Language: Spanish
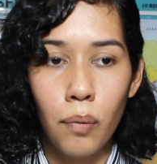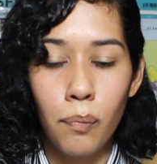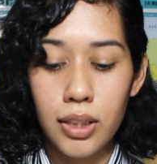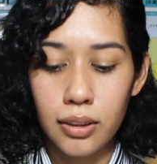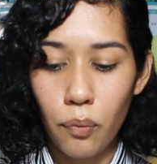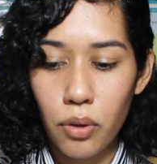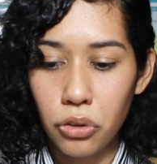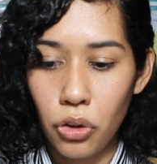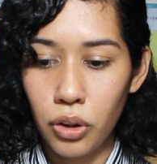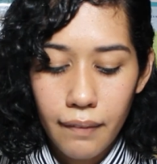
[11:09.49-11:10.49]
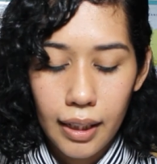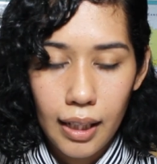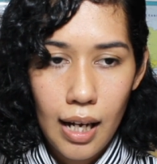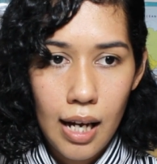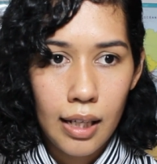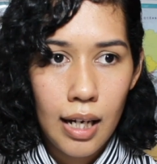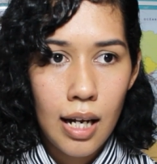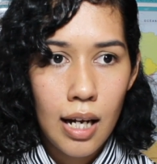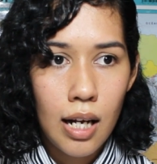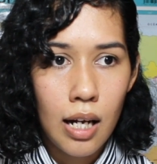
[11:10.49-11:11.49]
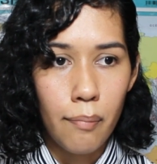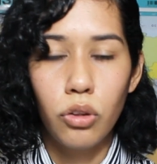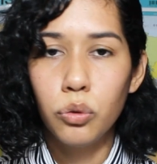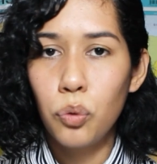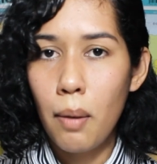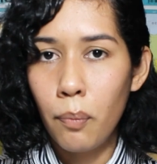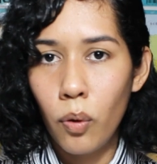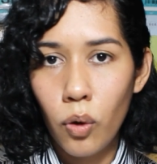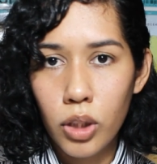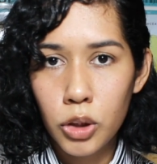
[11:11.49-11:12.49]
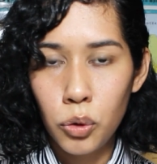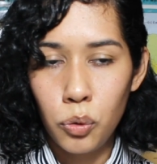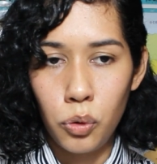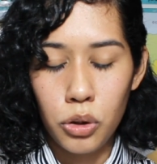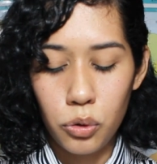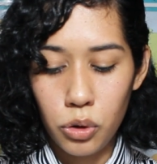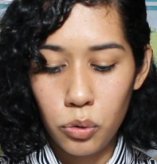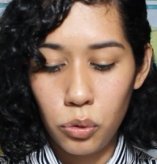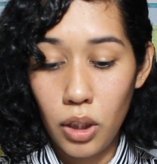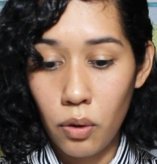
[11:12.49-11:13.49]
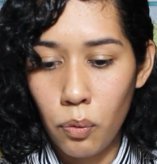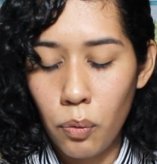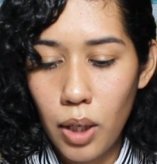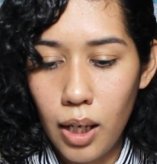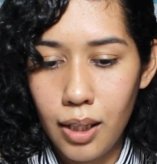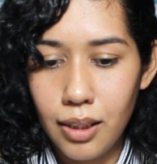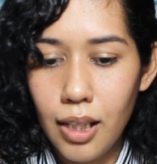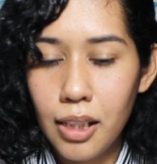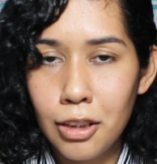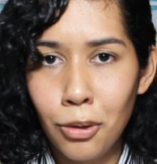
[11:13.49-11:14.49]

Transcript: Como esta cuestión de, que Ana con su amor y su, y, su ternura y,